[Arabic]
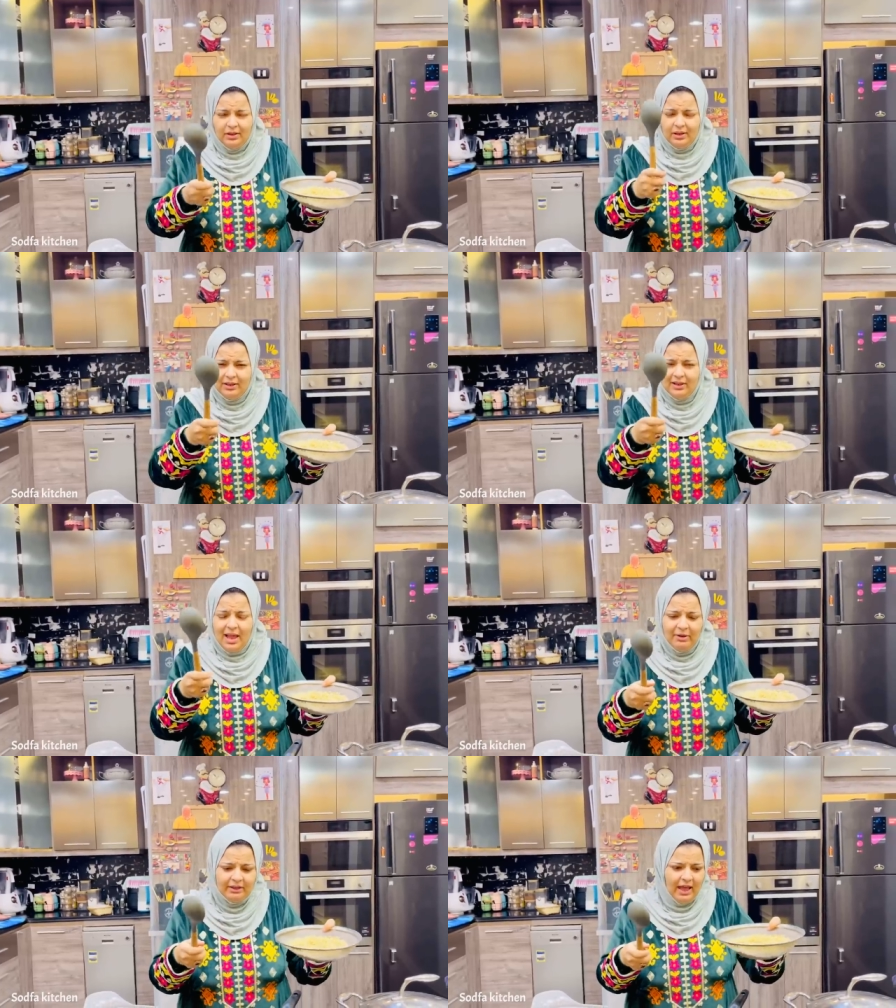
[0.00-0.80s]

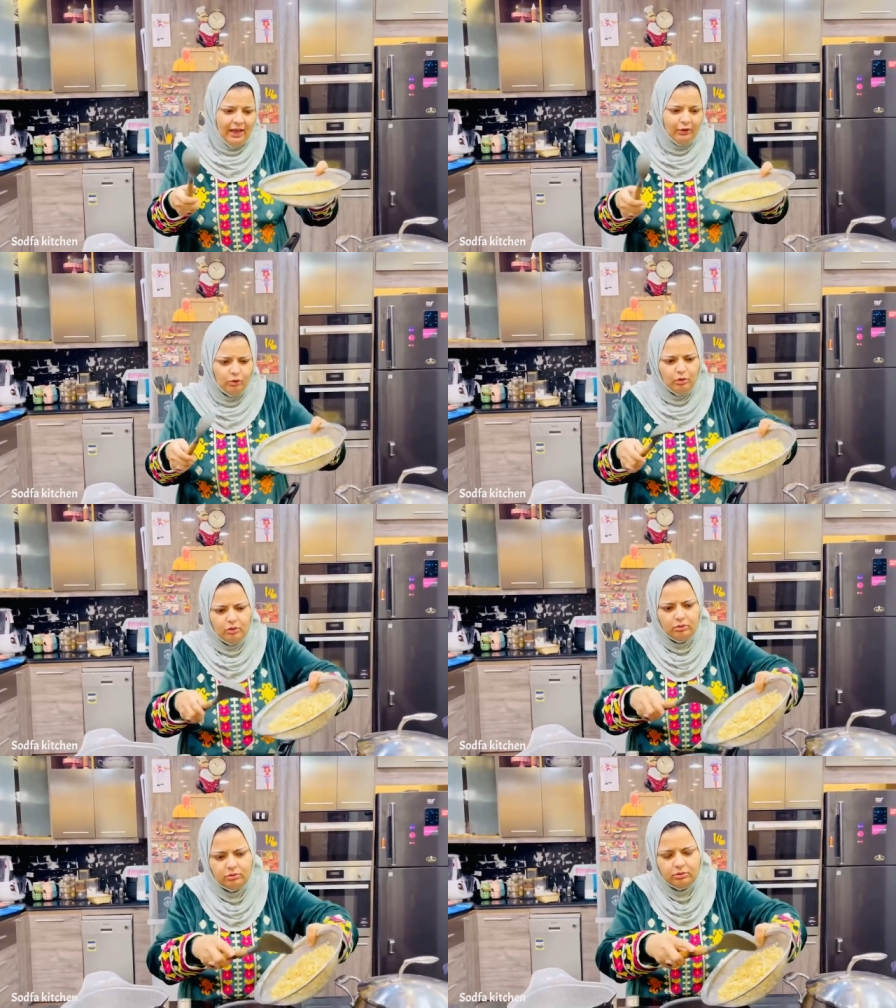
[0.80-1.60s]
القمح نقعته
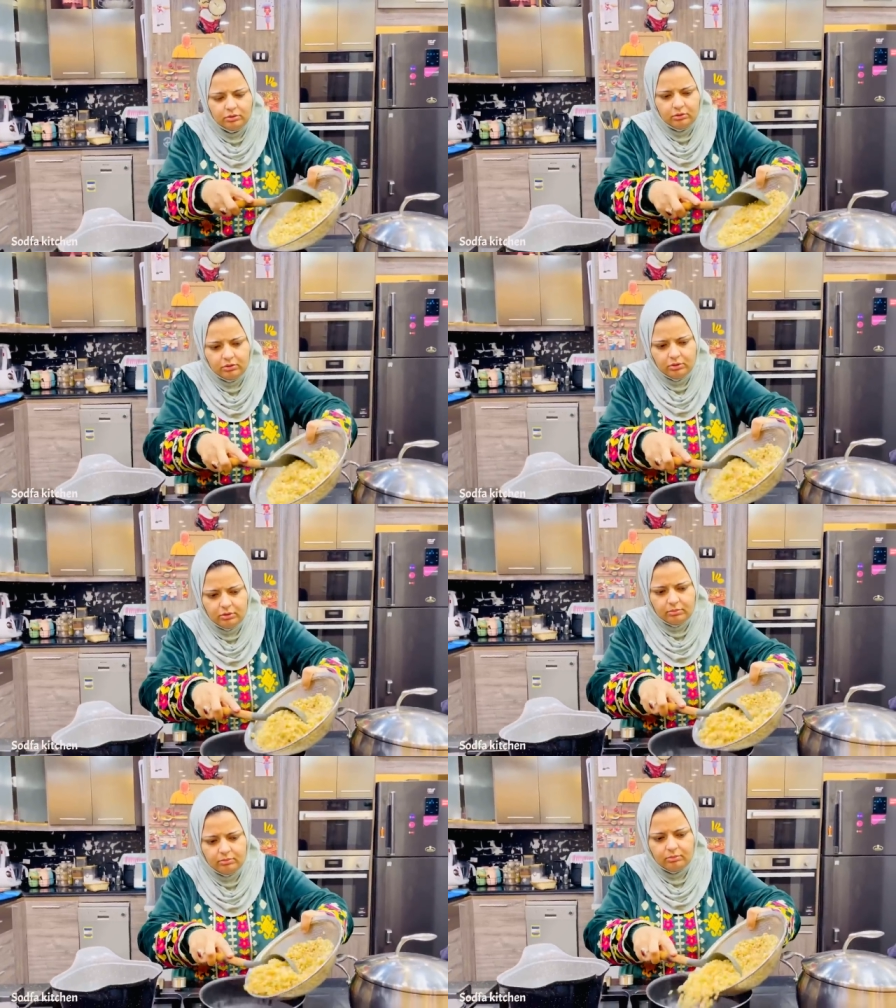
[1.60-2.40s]
اهو
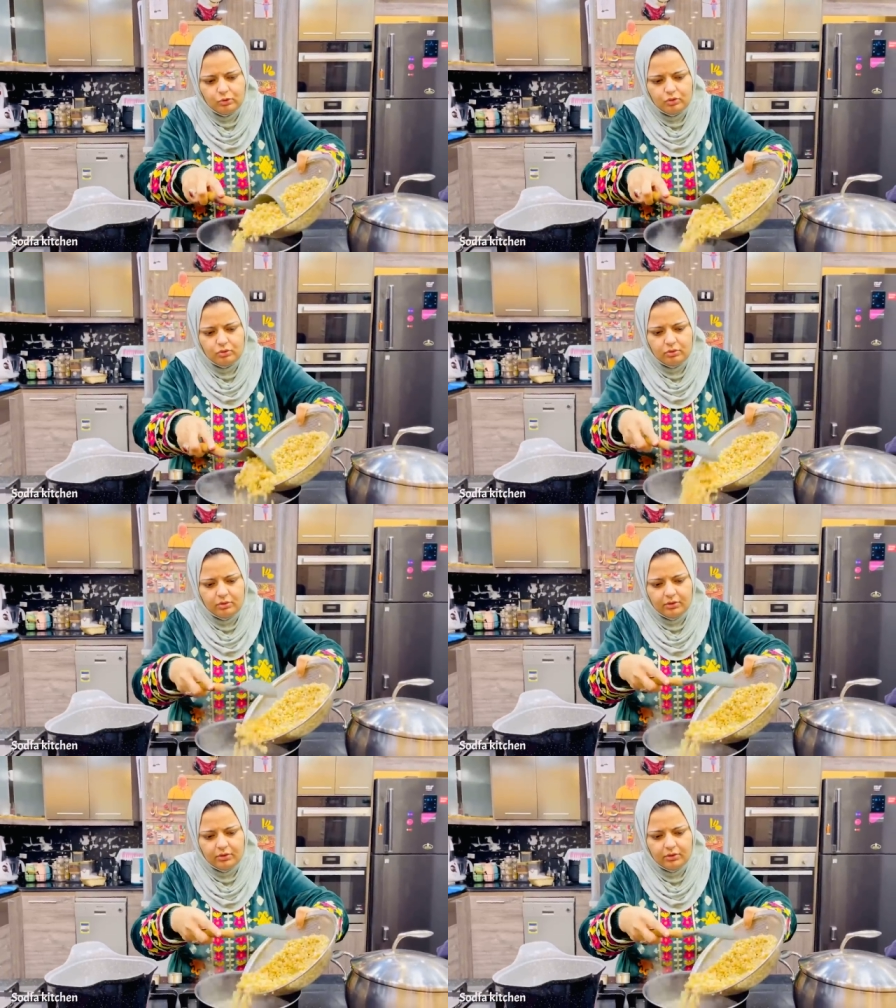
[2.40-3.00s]
بصوا